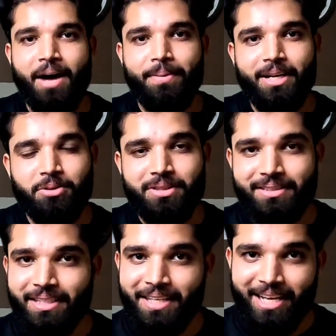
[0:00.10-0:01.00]
हाँ भैया तो
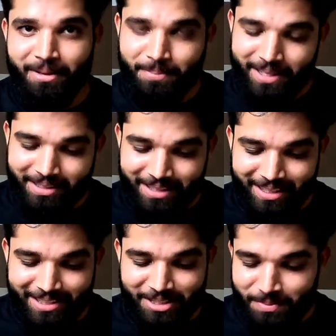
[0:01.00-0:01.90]
जैसा कि आप केक
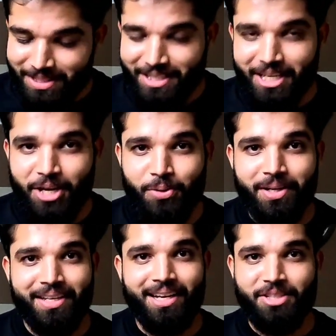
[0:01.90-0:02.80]
देख के समझ ही गए
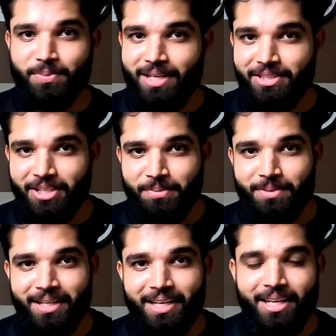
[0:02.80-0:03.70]
होंगे कि आज मेरा
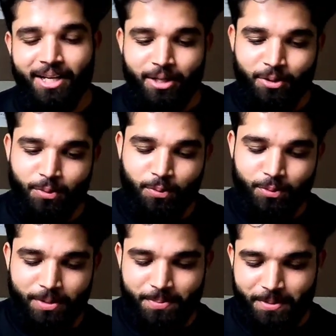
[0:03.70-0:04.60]
जन्मदिन है तो
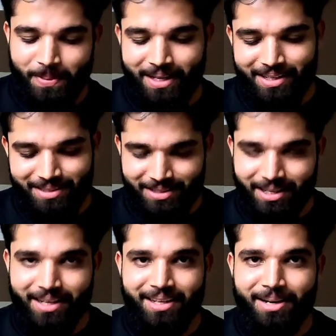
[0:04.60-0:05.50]
सबसे पहले इस
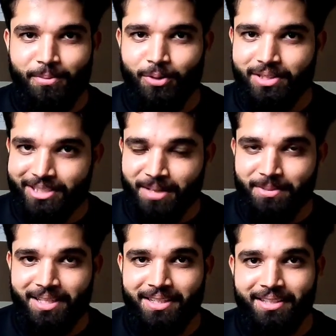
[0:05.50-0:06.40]
कार्यक्रम को अंजाम
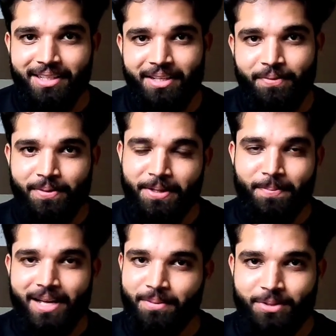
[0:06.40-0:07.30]
दे देते हैं फिर
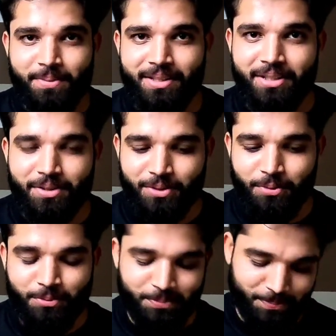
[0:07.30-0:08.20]
मैं आपसे बात करता
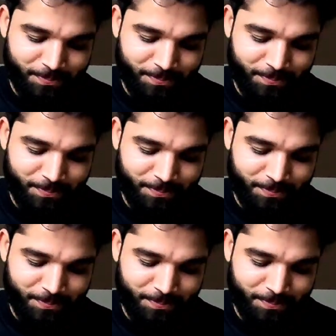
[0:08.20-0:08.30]
हूँ